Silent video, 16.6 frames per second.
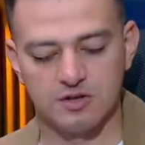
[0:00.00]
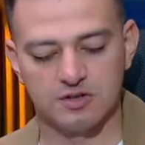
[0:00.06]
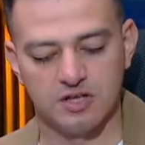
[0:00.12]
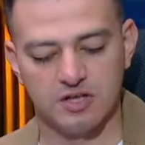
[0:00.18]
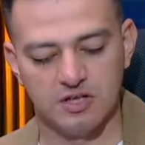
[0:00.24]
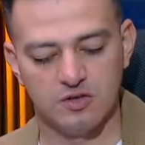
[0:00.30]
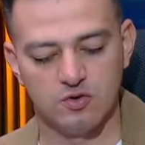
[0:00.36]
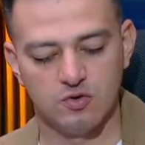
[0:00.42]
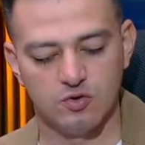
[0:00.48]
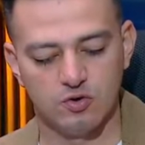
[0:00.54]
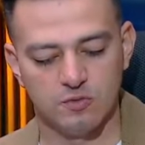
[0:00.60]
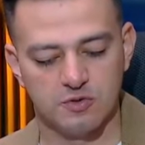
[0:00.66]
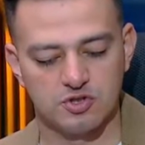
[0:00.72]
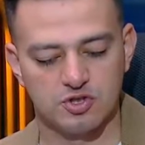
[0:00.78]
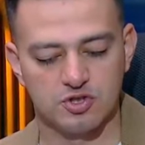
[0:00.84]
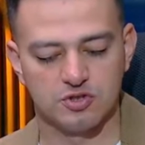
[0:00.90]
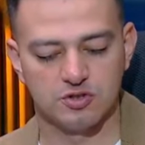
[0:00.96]
تاني ان كل
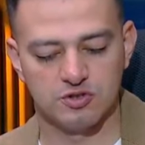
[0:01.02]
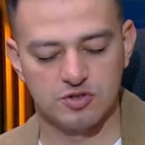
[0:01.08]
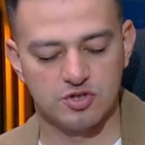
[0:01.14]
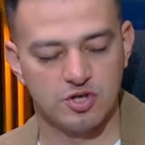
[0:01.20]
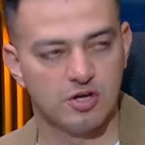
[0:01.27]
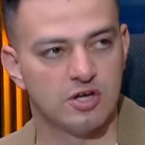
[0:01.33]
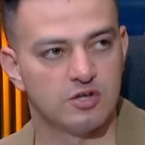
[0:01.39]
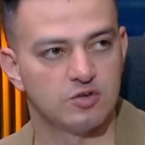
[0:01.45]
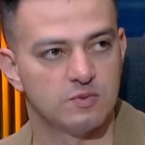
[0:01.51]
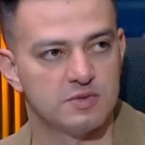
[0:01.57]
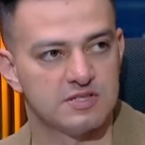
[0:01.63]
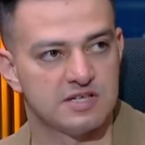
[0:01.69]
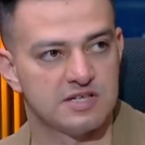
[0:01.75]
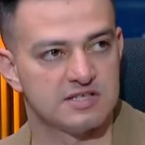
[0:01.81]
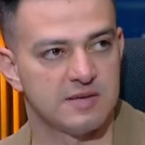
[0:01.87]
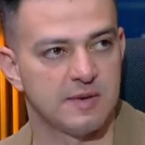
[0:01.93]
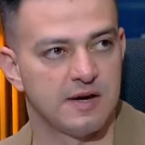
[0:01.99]
الماتشات ان شاء الله هتبقى
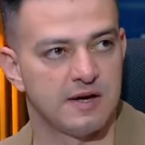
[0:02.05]
الساعه 7